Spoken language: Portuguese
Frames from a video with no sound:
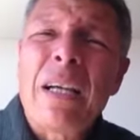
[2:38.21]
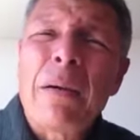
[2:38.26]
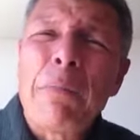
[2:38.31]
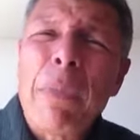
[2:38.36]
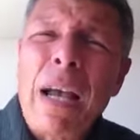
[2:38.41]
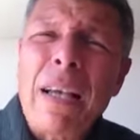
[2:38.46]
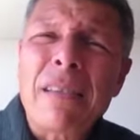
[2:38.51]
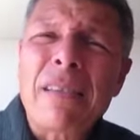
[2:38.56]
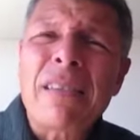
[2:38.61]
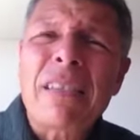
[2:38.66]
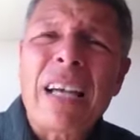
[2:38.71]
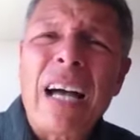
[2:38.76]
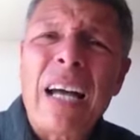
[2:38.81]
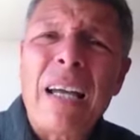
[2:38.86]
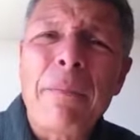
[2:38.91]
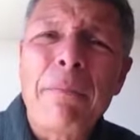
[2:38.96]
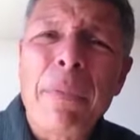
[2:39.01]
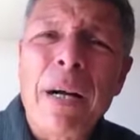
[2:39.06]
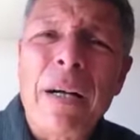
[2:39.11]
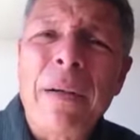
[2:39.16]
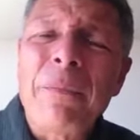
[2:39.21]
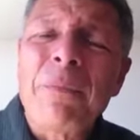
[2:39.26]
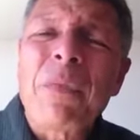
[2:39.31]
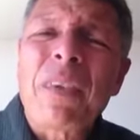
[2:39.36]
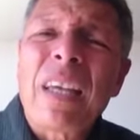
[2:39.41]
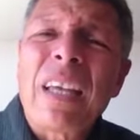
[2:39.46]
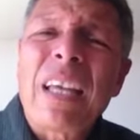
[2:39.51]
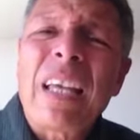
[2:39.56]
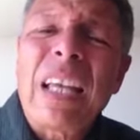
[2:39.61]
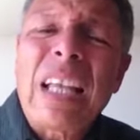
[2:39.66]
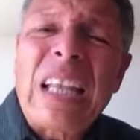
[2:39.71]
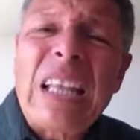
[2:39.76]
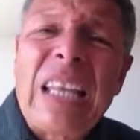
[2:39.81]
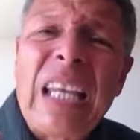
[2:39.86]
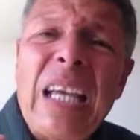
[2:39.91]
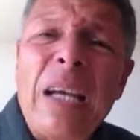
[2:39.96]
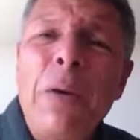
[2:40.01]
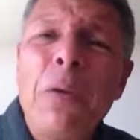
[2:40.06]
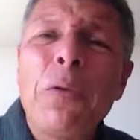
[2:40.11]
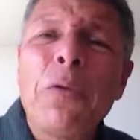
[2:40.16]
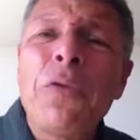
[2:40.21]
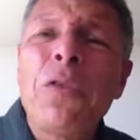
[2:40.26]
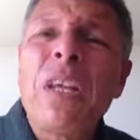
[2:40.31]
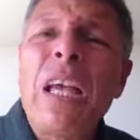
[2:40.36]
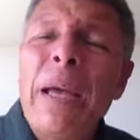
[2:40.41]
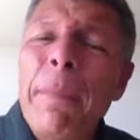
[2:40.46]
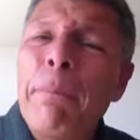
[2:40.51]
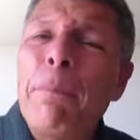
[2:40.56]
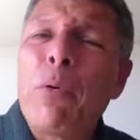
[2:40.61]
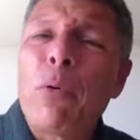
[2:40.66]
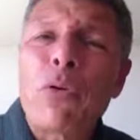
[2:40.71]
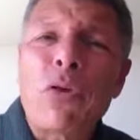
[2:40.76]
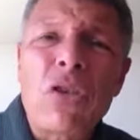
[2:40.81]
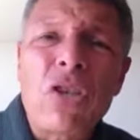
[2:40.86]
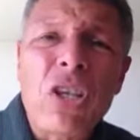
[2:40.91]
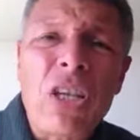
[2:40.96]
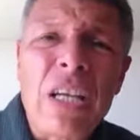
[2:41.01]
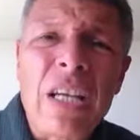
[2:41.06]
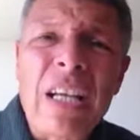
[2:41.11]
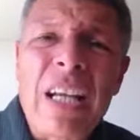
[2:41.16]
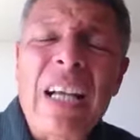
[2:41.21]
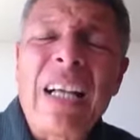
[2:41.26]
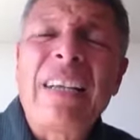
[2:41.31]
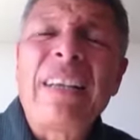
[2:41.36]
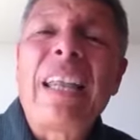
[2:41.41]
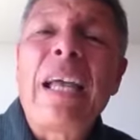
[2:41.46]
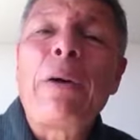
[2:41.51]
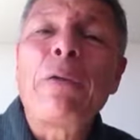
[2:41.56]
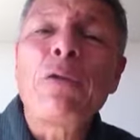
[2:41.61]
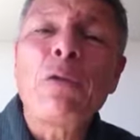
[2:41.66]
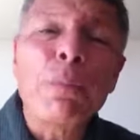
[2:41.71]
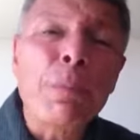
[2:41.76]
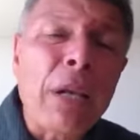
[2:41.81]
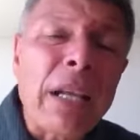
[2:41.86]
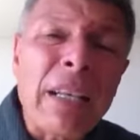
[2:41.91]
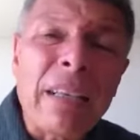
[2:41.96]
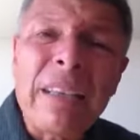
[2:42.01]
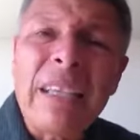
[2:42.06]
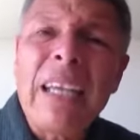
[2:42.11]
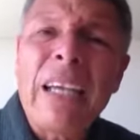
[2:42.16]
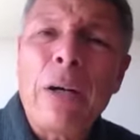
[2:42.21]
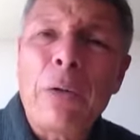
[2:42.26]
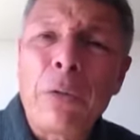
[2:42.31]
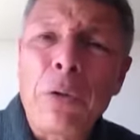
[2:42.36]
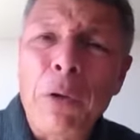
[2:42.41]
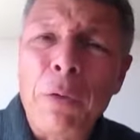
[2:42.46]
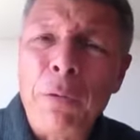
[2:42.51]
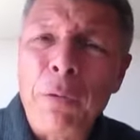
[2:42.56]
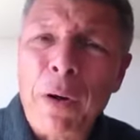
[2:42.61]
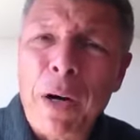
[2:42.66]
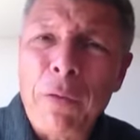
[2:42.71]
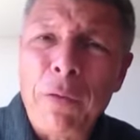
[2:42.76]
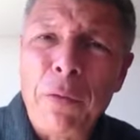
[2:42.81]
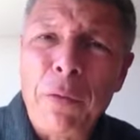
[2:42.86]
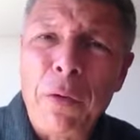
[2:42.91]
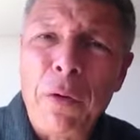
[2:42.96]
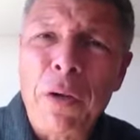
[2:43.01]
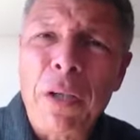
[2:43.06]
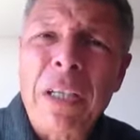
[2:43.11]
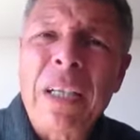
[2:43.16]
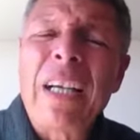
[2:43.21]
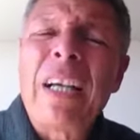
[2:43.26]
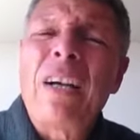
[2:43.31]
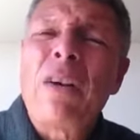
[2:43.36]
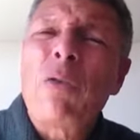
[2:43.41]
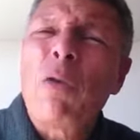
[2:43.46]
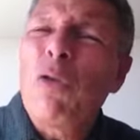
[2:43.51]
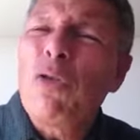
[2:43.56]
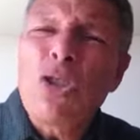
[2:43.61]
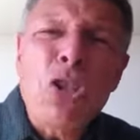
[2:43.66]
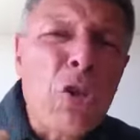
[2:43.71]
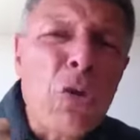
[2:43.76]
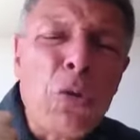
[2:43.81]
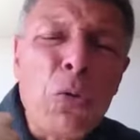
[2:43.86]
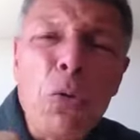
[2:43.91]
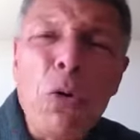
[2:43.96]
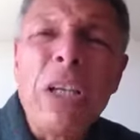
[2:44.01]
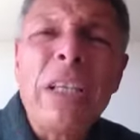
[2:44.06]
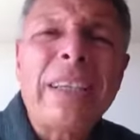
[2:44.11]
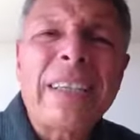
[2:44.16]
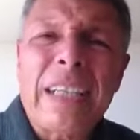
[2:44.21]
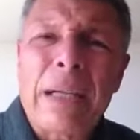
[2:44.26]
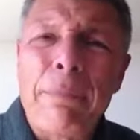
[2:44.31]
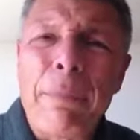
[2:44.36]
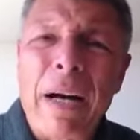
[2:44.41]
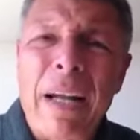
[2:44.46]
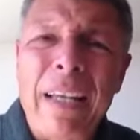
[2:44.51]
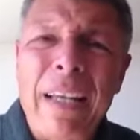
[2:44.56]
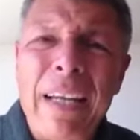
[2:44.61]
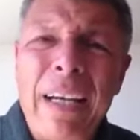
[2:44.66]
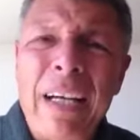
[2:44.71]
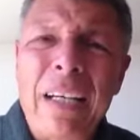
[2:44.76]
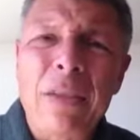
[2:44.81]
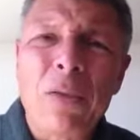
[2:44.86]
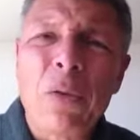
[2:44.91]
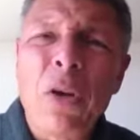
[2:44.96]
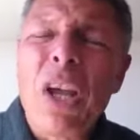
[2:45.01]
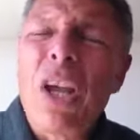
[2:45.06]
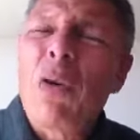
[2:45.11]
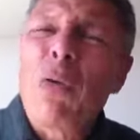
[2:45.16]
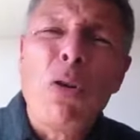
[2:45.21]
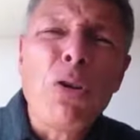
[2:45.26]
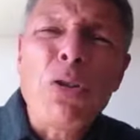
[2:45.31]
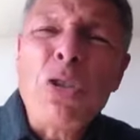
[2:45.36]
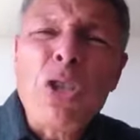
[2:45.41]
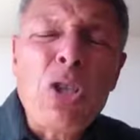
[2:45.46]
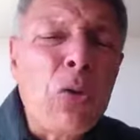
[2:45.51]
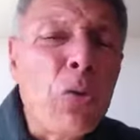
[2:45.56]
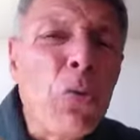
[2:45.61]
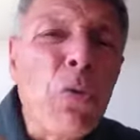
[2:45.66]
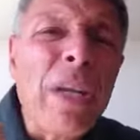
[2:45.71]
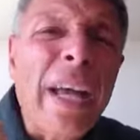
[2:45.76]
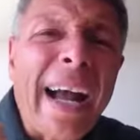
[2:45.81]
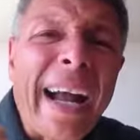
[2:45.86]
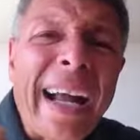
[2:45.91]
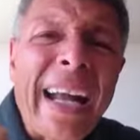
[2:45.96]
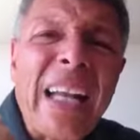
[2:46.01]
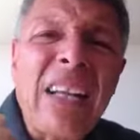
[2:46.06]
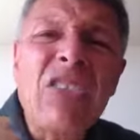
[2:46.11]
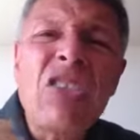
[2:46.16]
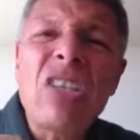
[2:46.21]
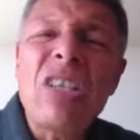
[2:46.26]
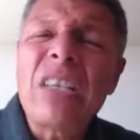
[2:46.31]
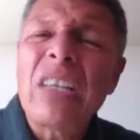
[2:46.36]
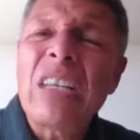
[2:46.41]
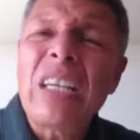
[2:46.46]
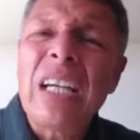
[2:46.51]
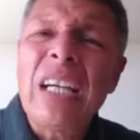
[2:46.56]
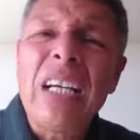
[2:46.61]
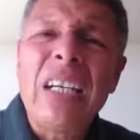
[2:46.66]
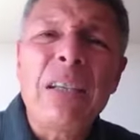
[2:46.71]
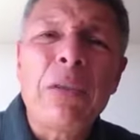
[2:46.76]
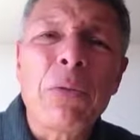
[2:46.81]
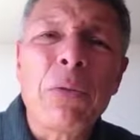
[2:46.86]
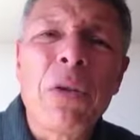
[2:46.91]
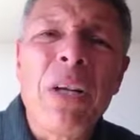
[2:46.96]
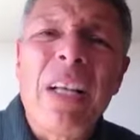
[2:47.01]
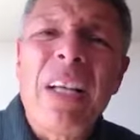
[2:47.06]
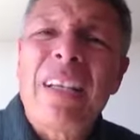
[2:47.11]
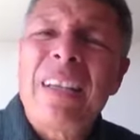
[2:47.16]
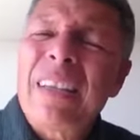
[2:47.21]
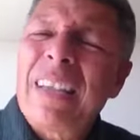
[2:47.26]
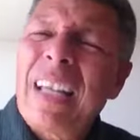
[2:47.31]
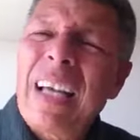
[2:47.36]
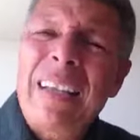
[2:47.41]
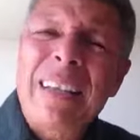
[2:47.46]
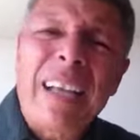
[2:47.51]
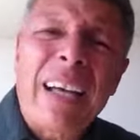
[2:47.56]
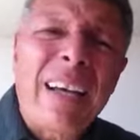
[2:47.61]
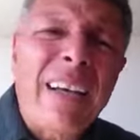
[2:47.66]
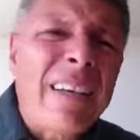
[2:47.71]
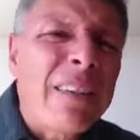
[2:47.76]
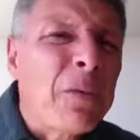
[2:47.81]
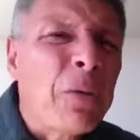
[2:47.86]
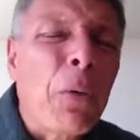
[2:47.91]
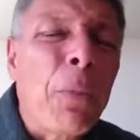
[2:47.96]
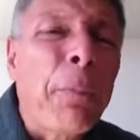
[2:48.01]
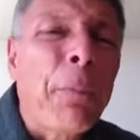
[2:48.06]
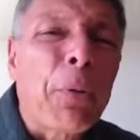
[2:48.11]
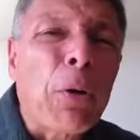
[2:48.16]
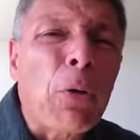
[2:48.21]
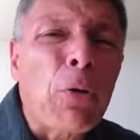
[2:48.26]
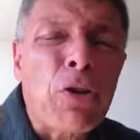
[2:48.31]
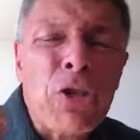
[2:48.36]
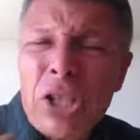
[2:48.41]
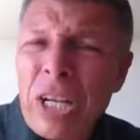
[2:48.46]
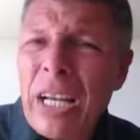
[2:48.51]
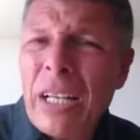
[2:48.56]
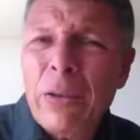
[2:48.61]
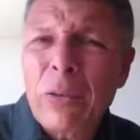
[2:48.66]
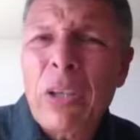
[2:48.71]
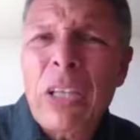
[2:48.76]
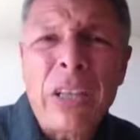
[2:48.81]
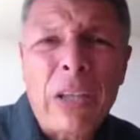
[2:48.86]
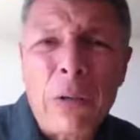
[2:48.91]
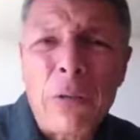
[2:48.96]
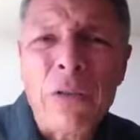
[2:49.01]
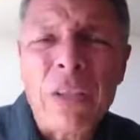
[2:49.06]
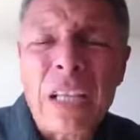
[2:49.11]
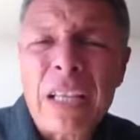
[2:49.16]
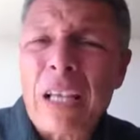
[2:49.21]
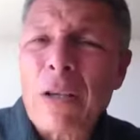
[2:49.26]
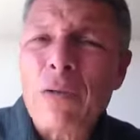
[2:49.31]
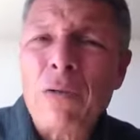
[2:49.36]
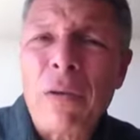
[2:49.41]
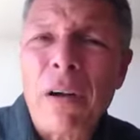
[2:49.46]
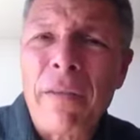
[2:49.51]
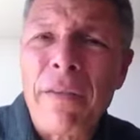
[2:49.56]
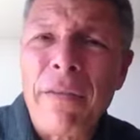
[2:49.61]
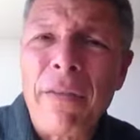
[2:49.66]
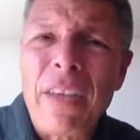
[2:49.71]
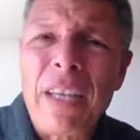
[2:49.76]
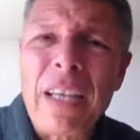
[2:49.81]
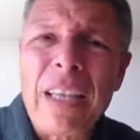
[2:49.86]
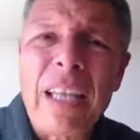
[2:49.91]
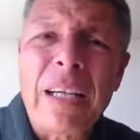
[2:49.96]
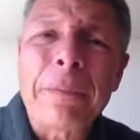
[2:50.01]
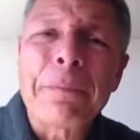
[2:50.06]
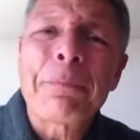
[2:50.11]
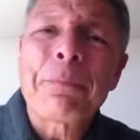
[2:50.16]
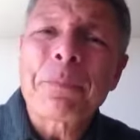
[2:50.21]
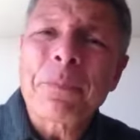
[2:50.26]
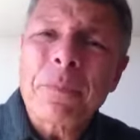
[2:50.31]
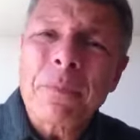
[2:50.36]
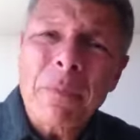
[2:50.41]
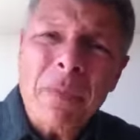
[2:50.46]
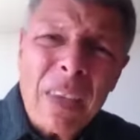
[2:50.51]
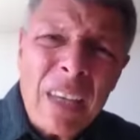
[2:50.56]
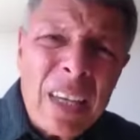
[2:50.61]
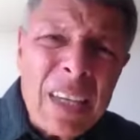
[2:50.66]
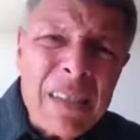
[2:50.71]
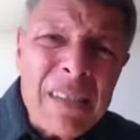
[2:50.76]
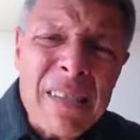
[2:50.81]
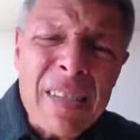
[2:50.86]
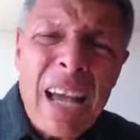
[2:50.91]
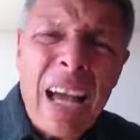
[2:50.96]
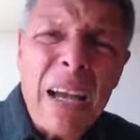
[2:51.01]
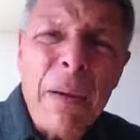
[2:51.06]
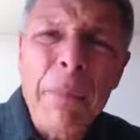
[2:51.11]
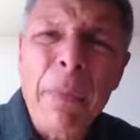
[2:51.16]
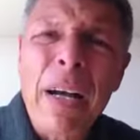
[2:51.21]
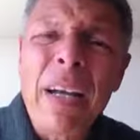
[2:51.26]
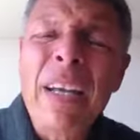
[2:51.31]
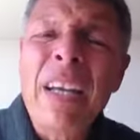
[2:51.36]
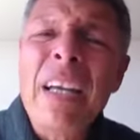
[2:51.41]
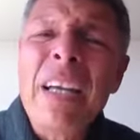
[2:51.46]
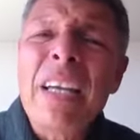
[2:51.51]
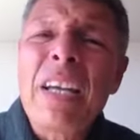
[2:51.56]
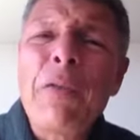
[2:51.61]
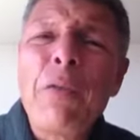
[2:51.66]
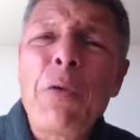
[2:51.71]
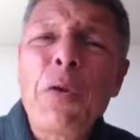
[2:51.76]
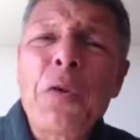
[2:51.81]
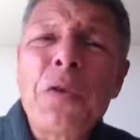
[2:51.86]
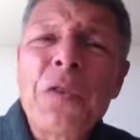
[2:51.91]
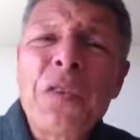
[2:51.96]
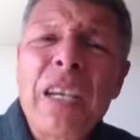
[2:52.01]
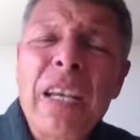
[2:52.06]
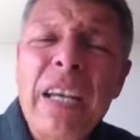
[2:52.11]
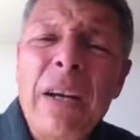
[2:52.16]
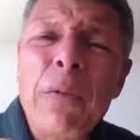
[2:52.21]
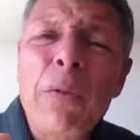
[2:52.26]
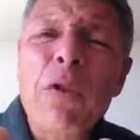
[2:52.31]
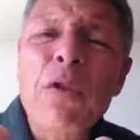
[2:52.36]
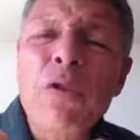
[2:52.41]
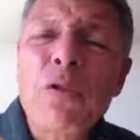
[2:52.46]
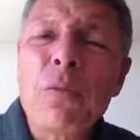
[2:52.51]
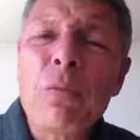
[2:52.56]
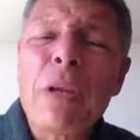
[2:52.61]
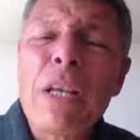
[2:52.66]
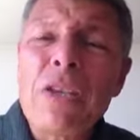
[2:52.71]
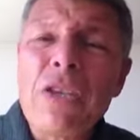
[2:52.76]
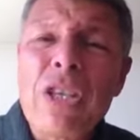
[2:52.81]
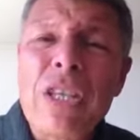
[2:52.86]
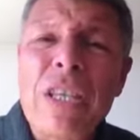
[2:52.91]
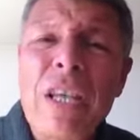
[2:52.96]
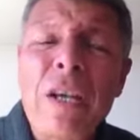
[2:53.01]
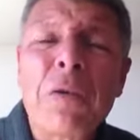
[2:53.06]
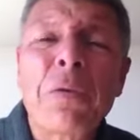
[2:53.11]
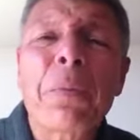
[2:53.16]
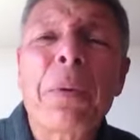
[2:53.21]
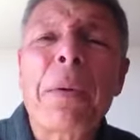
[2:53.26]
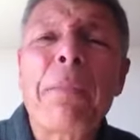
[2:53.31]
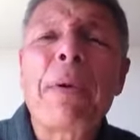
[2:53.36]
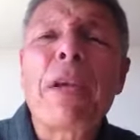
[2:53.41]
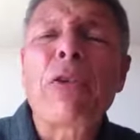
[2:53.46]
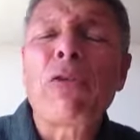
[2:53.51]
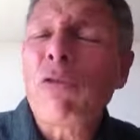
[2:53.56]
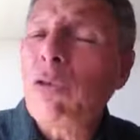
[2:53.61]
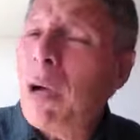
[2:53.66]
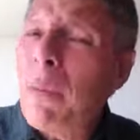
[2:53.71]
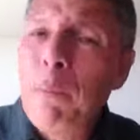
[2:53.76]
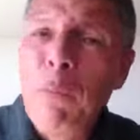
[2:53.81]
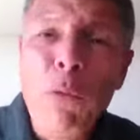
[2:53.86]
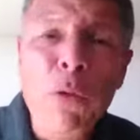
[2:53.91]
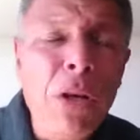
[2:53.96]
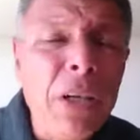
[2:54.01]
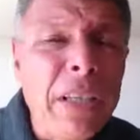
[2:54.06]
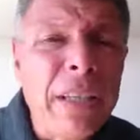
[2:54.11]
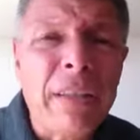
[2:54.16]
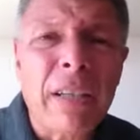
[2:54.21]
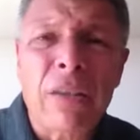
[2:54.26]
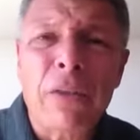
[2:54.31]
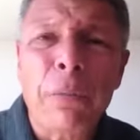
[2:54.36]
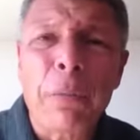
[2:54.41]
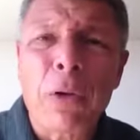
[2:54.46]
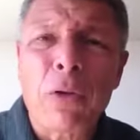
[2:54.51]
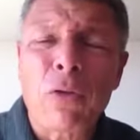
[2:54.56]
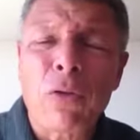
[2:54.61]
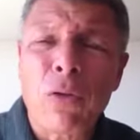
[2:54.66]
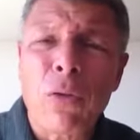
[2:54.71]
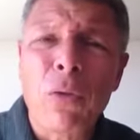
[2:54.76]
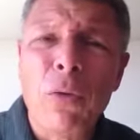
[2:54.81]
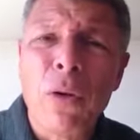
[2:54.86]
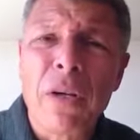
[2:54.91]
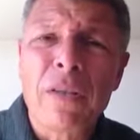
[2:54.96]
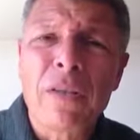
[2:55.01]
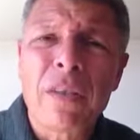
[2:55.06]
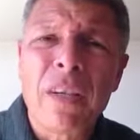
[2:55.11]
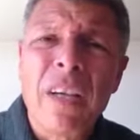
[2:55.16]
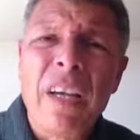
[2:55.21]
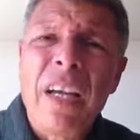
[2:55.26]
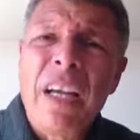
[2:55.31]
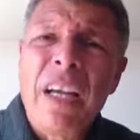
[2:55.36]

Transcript: Mas saiba que Deus é por ti, Deus pleiteia ao teu favor. Continue trabalhando, continue acreditando na, na, no projeto que Deus tem na sua vida, Saiba que você é um instrumento de Deus para abençoar muitas pessoas.